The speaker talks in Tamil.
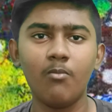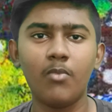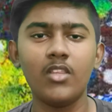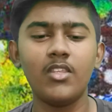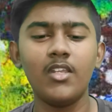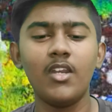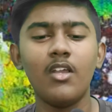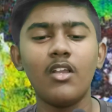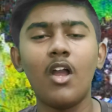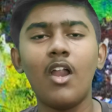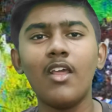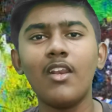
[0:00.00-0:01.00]
பார்த்தீங்கன்னா
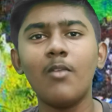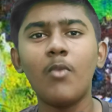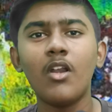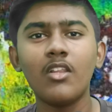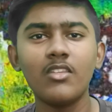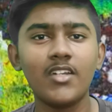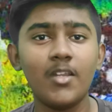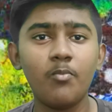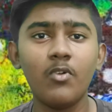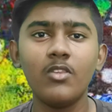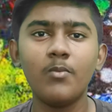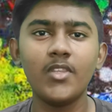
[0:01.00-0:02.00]
காலரில் மாட்டுற அந்த
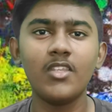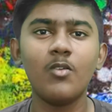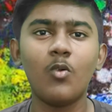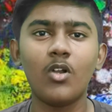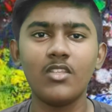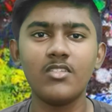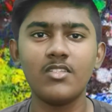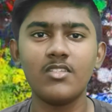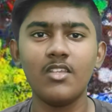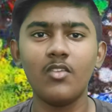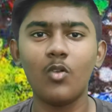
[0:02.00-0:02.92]
கிளிப்பு வந்து பார்த்திங்கன்னா உடஞ்சிருச்சு